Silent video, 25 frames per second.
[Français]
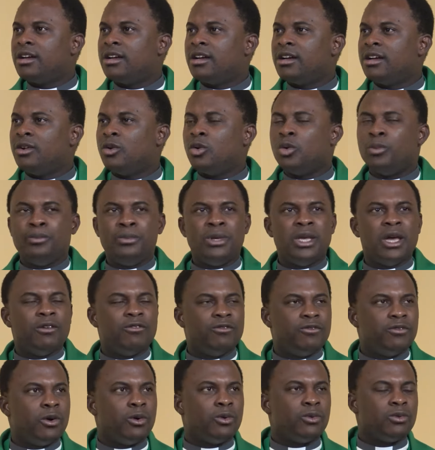le bien
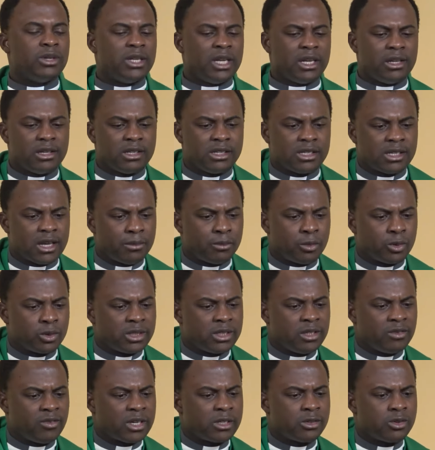fondé de ses
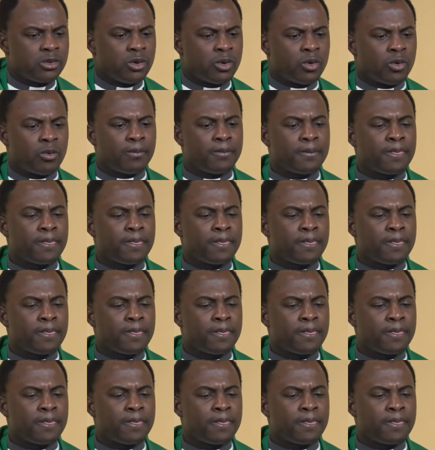motivations.